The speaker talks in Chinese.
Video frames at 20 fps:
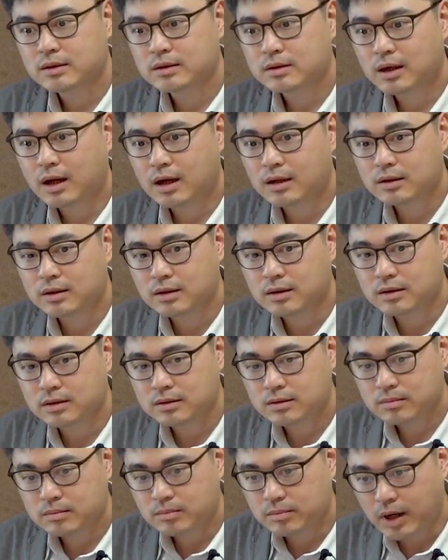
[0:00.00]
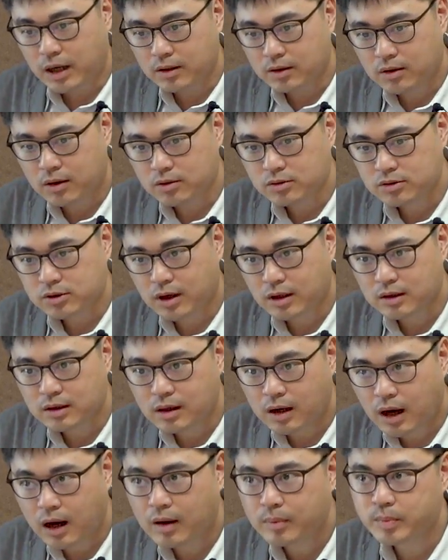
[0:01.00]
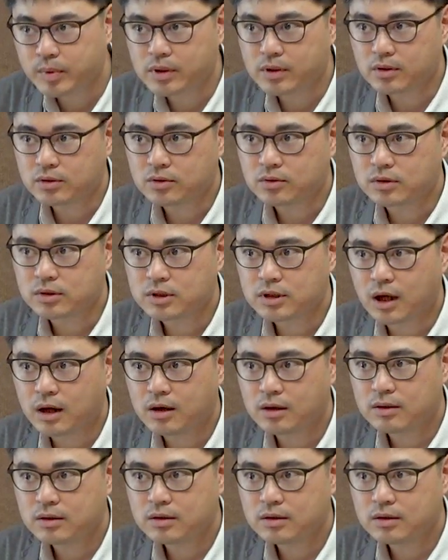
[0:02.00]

它的买的抗体的 copy 有多少？